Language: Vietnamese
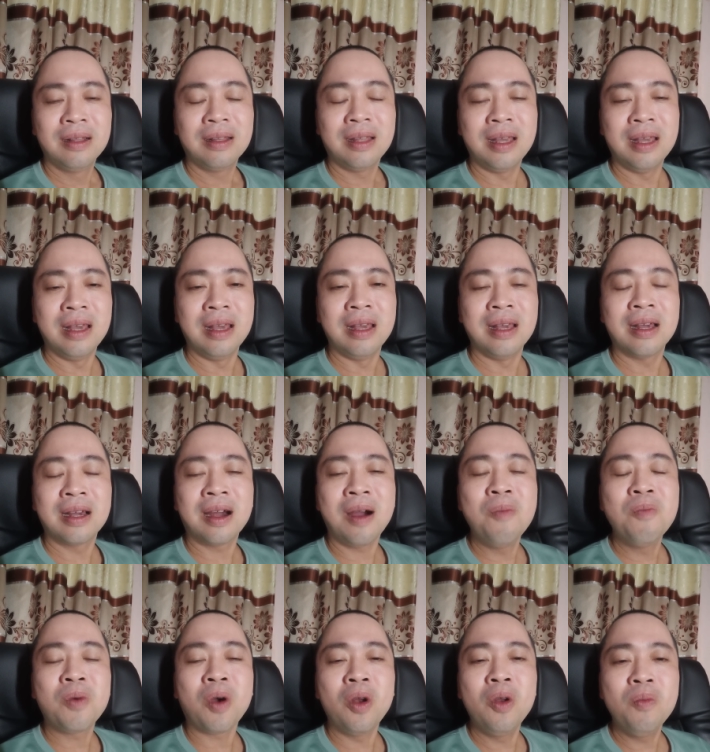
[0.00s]
thì
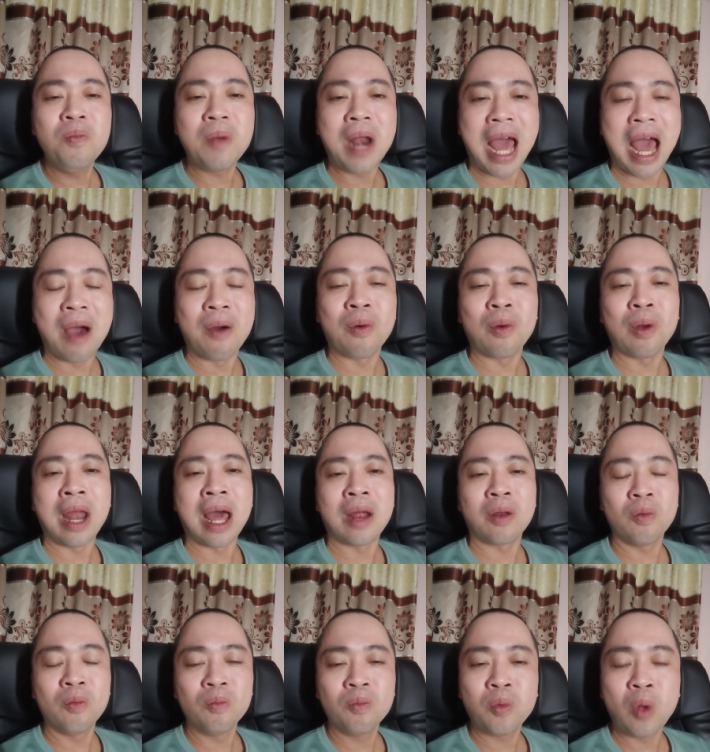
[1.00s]
không có lúc nào là
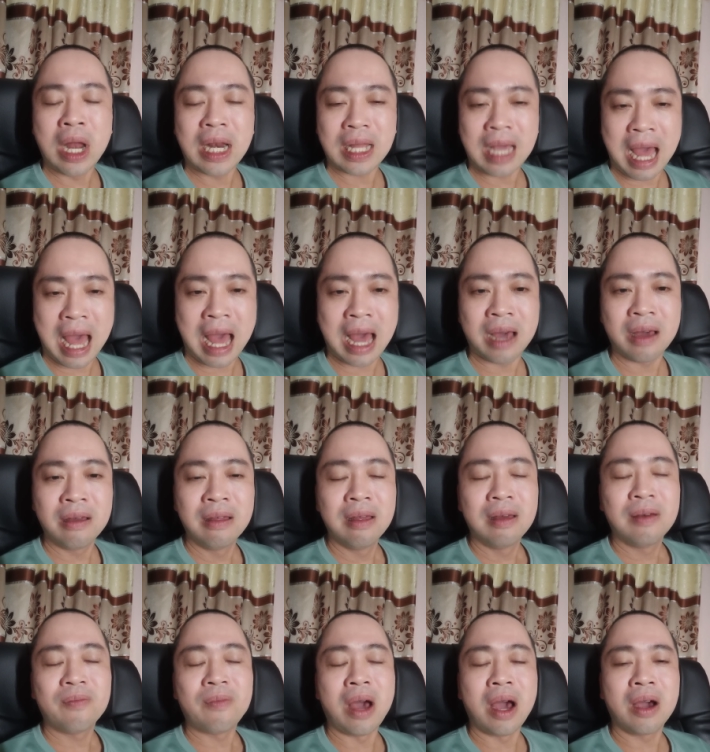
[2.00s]
cũng thuận cả
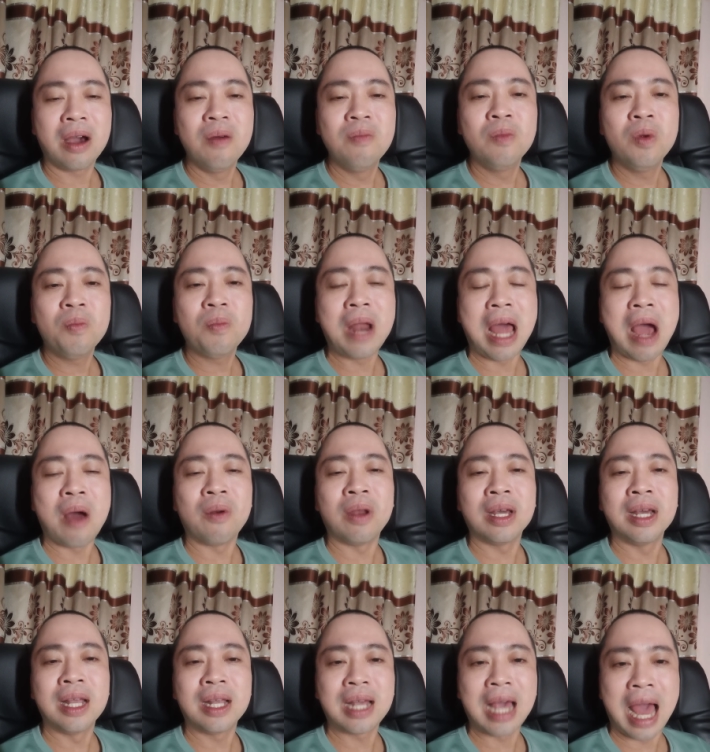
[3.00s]
và không lúc nào
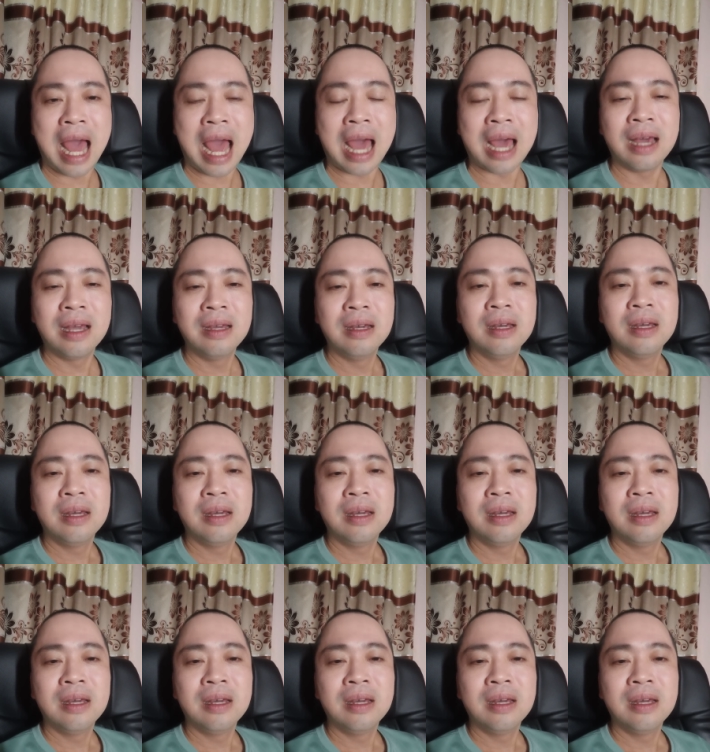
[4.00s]
là nghịch cả